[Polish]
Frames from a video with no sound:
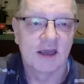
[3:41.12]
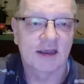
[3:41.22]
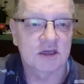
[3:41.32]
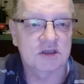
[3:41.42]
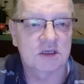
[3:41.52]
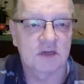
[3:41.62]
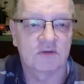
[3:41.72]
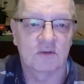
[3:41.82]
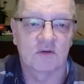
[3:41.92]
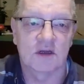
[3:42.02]
każdy
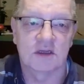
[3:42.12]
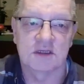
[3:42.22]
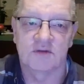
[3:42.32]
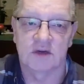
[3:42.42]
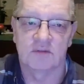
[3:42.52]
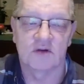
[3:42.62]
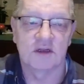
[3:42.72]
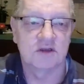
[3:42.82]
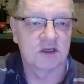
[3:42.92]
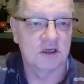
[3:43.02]
zawerbowany,
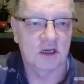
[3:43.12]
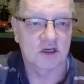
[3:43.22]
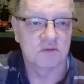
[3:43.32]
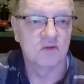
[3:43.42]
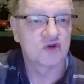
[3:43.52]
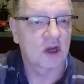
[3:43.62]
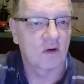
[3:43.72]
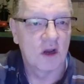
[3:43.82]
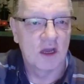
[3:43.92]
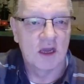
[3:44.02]
zwerbowany dziennikarz
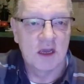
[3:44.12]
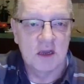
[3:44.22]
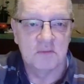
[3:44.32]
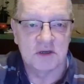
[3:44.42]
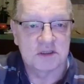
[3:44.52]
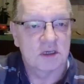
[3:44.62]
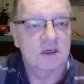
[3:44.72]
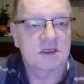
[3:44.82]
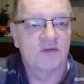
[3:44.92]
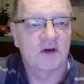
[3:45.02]
musiał być
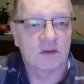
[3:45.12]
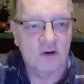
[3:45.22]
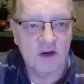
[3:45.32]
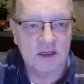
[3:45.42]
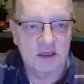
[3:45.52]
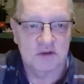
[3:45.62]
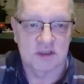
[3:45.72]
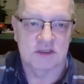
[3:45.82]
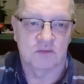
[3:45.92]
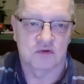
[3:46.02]
zwerbowany
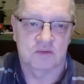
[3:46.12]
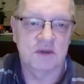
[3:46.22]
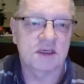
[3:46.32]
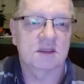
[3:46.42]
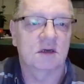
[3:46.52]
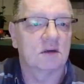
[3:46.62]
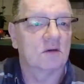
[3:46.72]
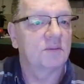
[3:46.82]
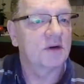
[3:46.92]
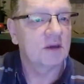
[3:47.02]
przez służby za
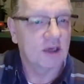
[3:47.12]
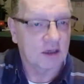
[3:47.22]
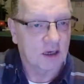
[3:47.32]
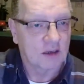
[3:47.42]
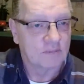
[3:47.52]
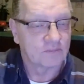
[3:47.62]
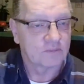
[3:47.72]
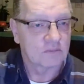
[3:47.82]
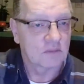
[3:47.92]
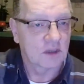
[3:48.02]
zgodą premiera.
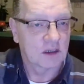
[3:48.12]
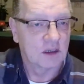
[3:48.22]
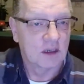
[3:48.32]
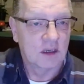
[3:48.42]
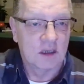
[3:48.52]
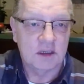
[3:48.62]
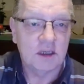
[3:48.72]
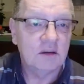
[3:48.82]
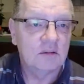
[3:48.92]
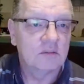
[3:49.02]

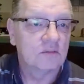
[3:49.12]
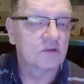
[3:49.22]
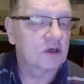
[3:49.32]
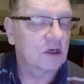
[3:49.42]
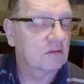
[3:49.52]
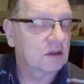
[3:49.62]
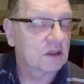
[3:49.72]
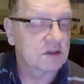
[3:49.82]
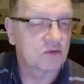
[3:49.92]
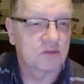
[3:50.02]
I musiały te
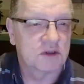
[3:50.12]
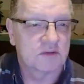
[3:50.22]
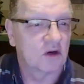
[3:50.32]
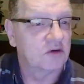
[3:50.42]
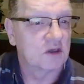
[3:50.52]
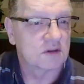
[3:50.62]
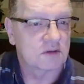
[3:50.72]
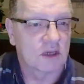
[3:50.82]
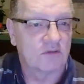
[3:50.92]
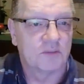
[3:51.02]
służby zgodnie z
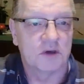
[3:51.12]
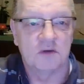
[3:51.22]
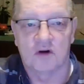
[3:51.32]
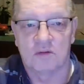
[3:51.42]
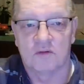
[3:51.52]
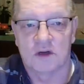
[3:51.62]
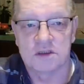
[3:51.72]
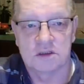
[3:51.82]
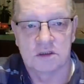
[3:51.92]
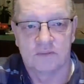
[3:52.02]
ustawą
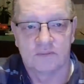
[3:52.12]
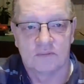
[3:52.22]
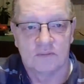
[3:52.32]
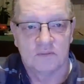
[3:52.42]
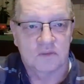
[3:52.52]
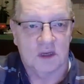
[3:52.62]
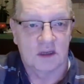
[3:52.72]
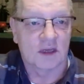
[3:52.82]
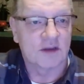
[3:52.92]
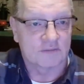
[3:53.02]
poinformować
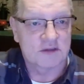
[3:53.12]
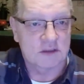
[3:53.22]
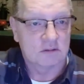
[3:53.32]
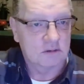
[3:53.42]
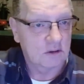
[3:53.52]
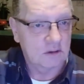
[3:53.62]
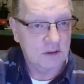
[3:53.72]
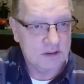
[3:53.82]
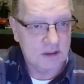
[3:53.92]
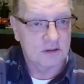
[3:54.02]
nadawcę. To
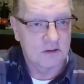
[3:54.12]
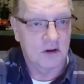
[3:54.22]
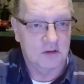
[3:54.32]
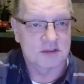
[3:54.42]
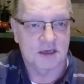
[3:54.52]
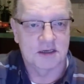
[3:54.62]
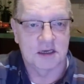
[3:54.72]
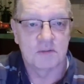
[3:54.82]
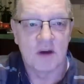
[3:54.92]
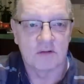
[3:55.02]
jest jedno z
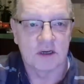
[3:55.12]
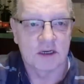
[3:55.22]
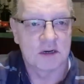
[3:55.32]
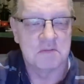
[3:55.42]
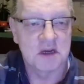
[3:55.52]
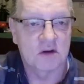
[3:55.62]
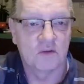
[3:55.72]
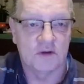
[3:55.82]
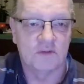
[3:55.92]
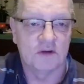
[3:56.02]
takich małych
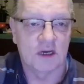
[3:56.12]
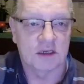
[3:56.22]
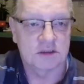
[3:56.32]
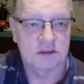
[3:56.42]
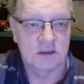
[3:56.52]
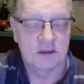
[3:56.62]
myków i wyjaśnień.